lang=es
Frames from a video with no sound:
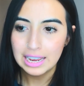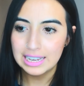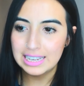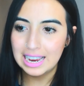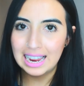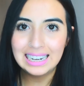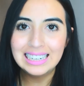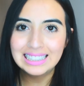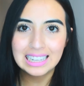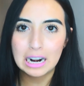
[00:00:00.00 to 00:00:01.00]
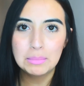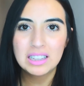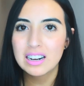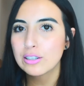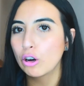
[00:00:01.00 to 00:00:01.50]
y a
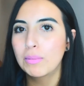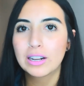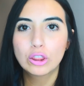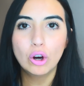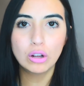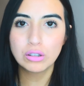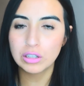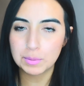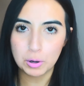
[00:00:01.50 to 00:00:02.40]
literalmente resolver todos